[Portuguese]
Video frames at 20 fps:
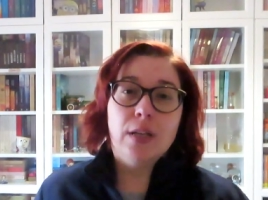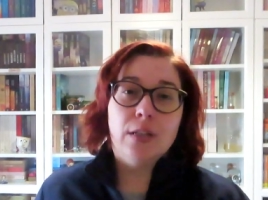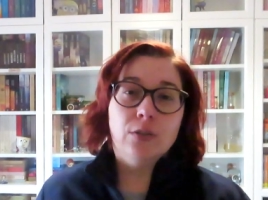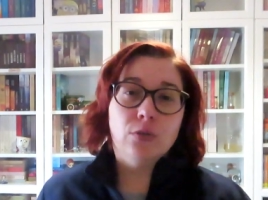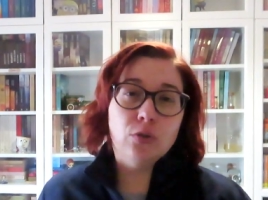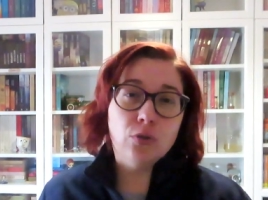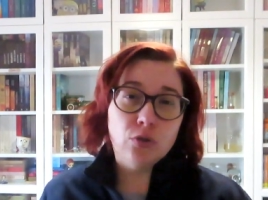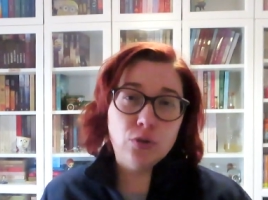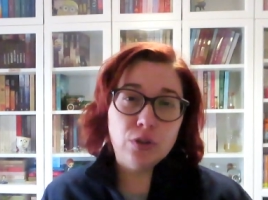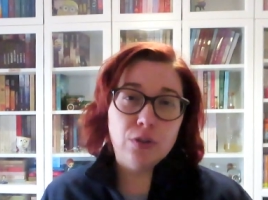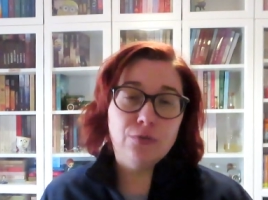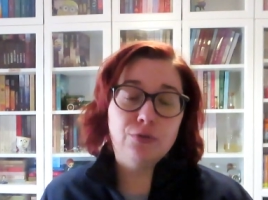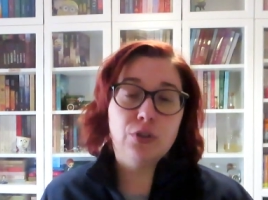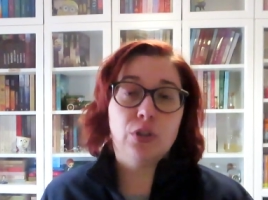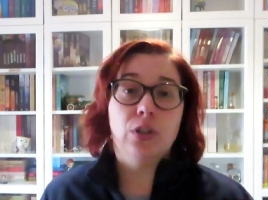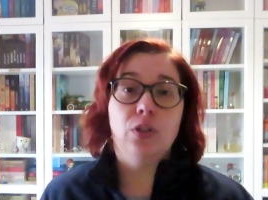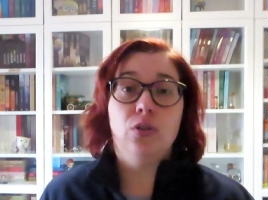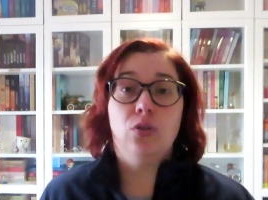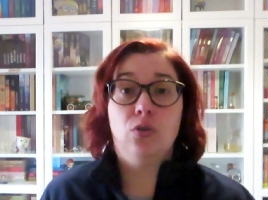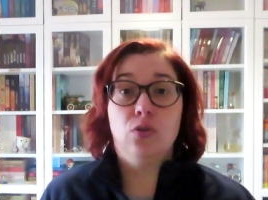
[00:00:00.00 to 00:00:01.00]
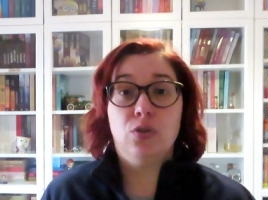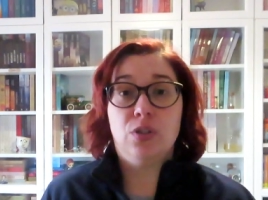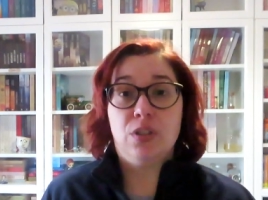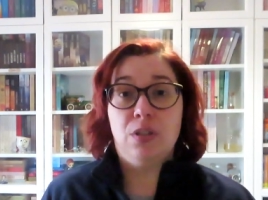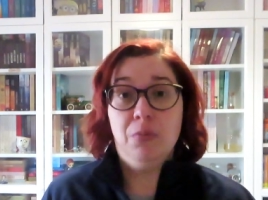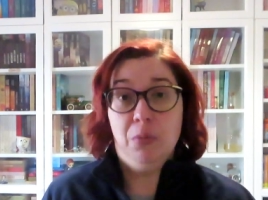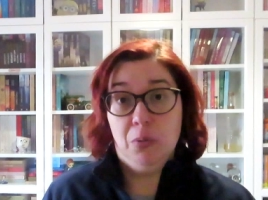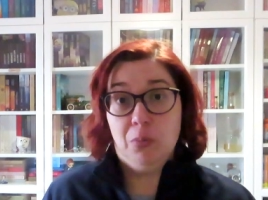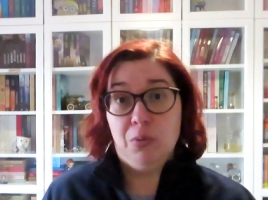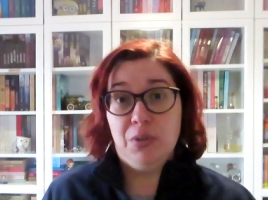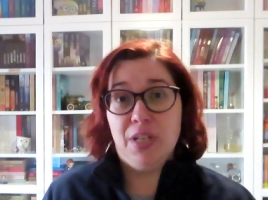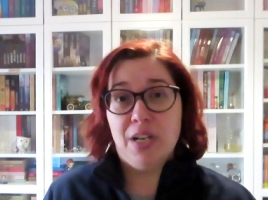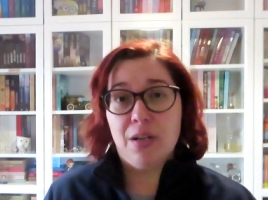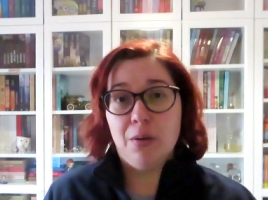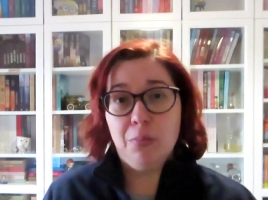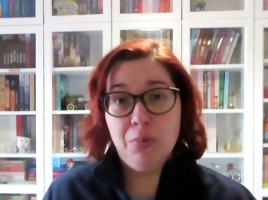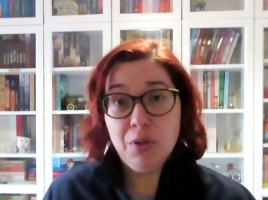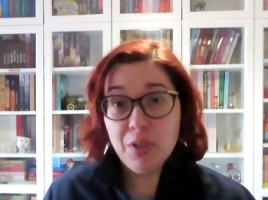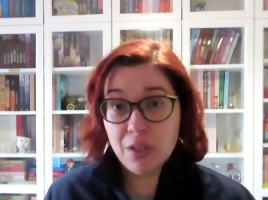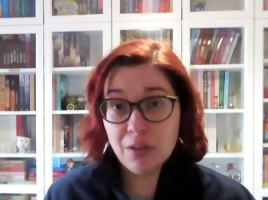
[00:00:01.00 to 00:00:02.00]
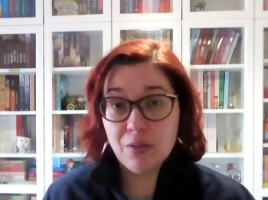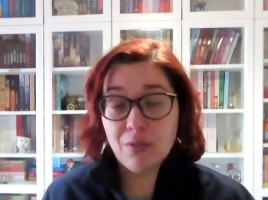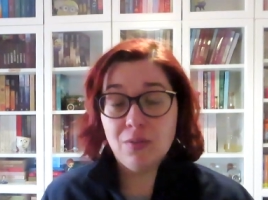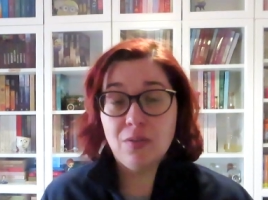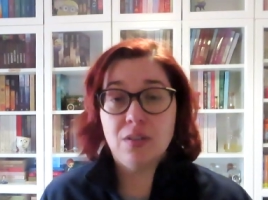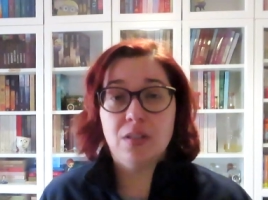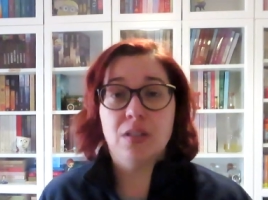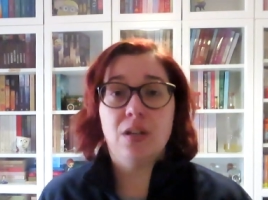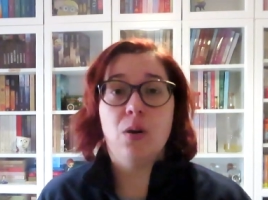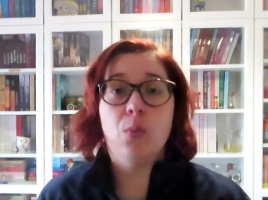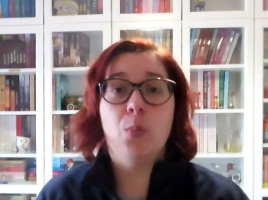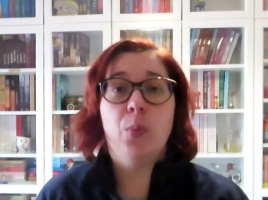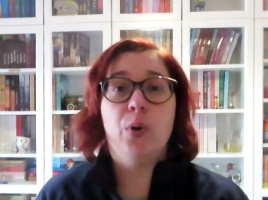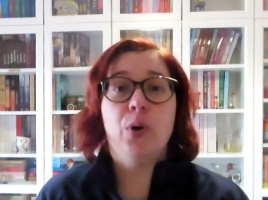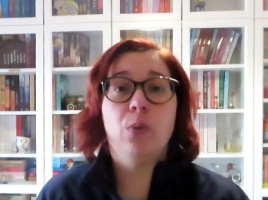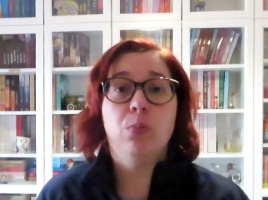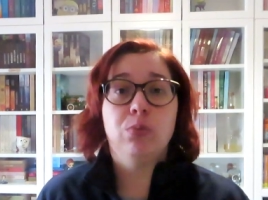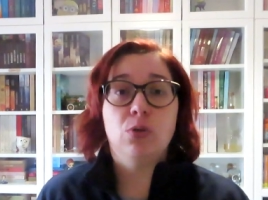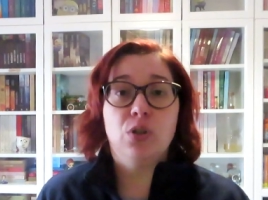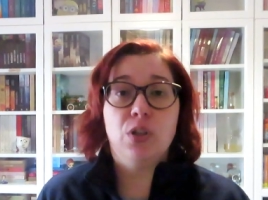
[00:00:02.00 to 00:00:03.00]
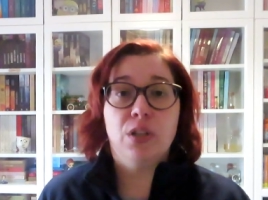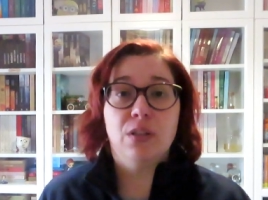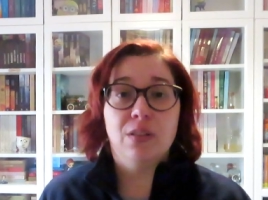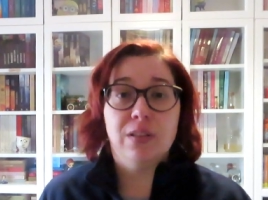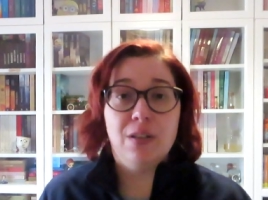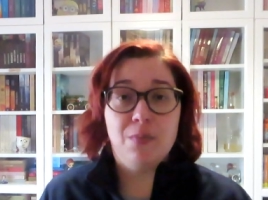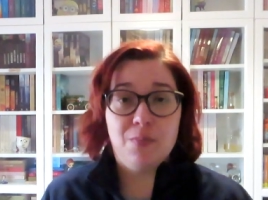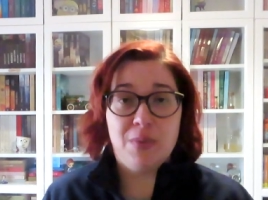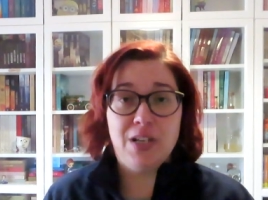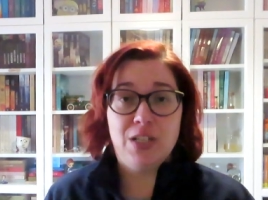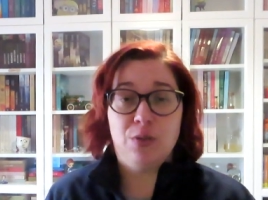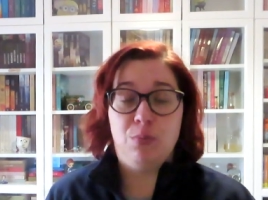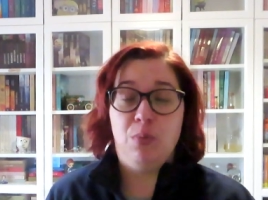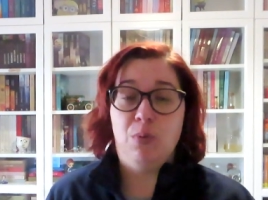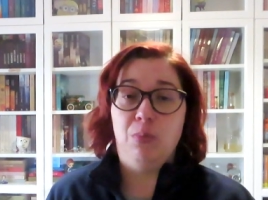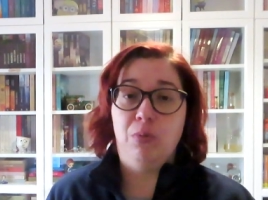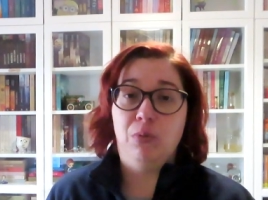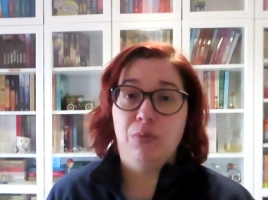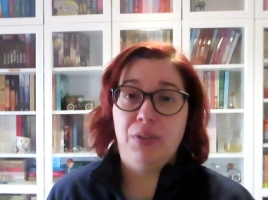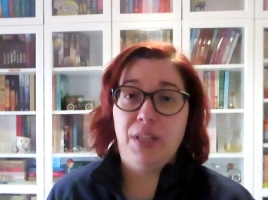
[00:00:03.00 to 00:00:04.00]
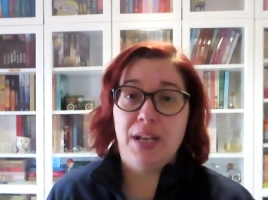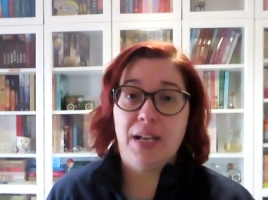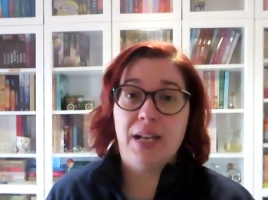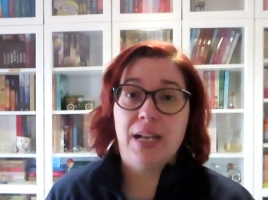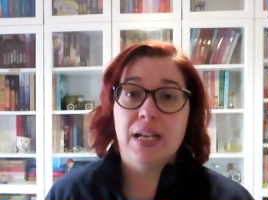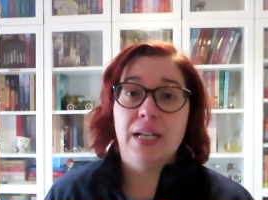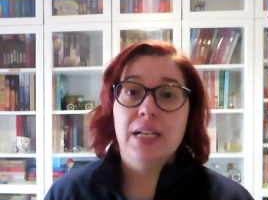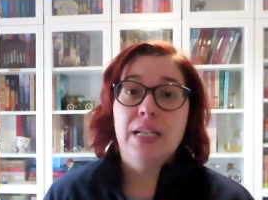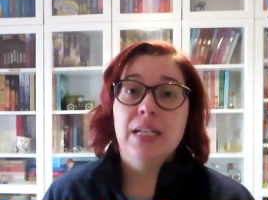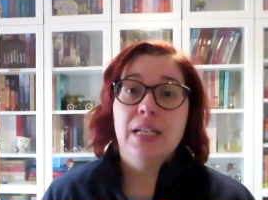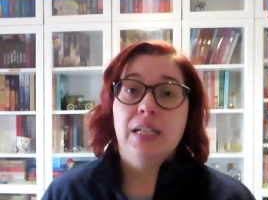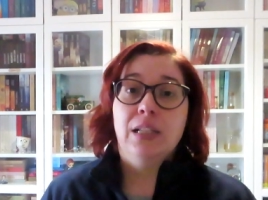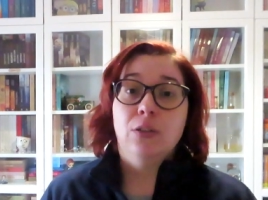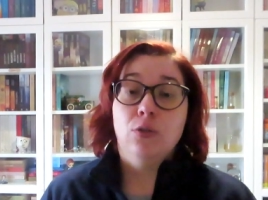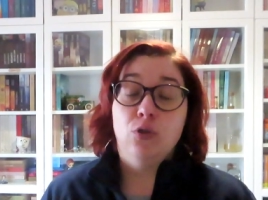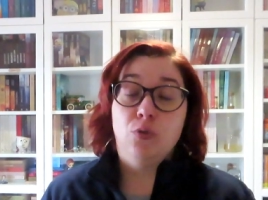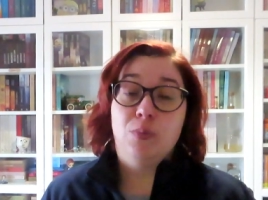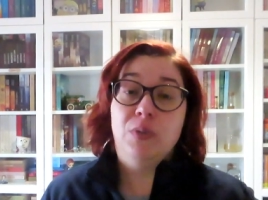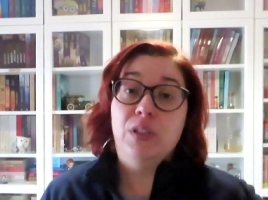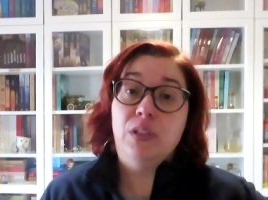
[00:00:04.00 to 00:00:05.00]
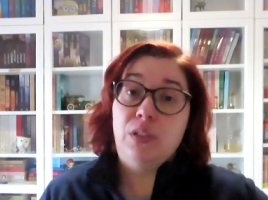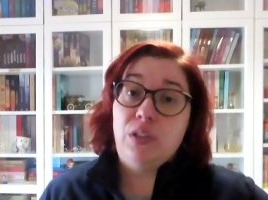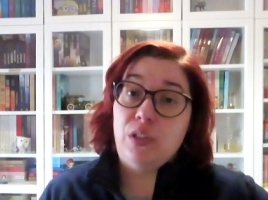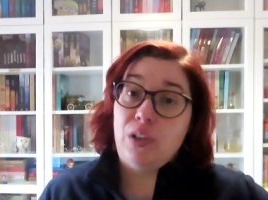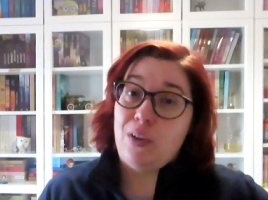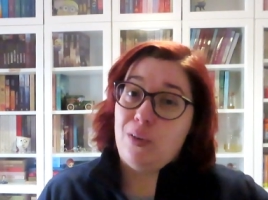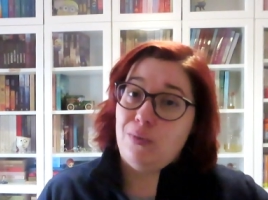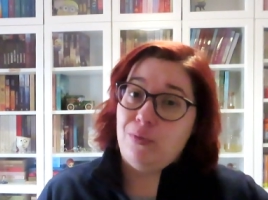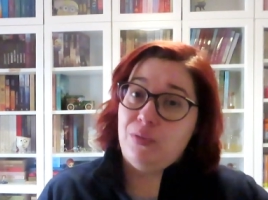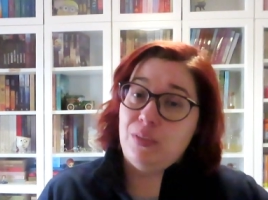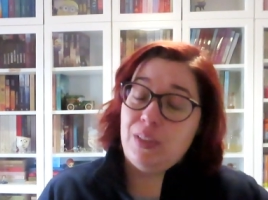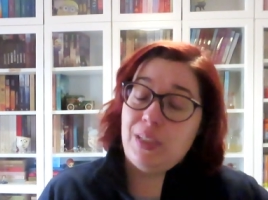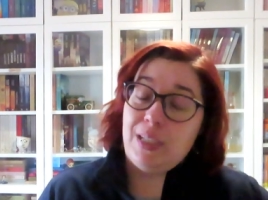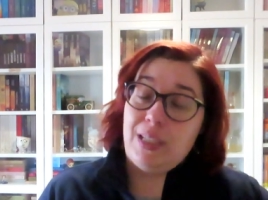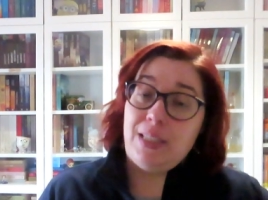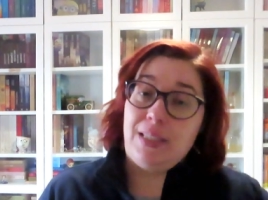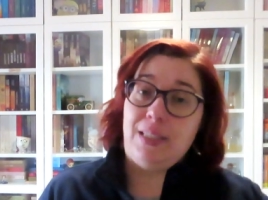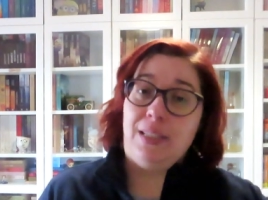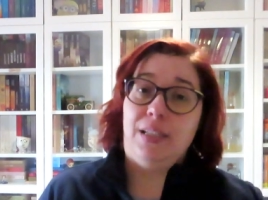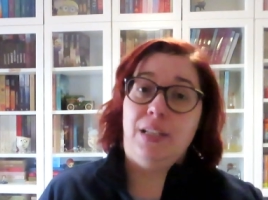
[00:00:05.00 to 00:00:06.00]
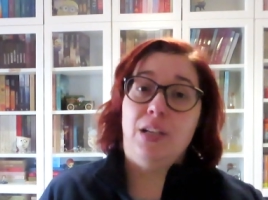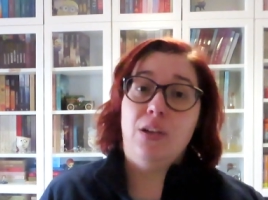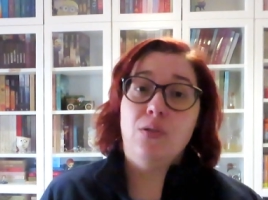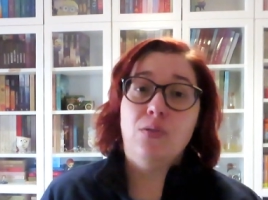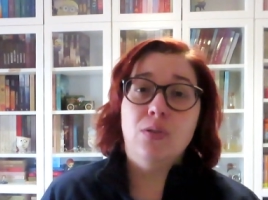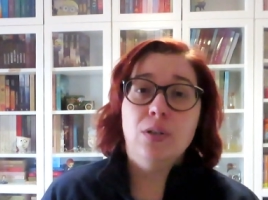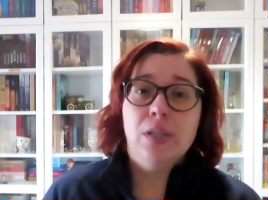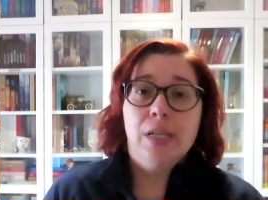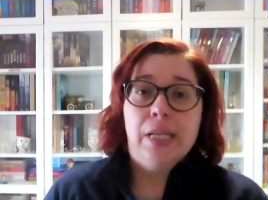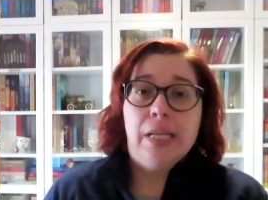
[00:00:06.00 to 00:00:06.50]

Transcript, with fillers: São dois livros que trouxe da biblioteca, portanto, serão para o projeto Ler Mais Biblioteca 2019 que a ISA criou.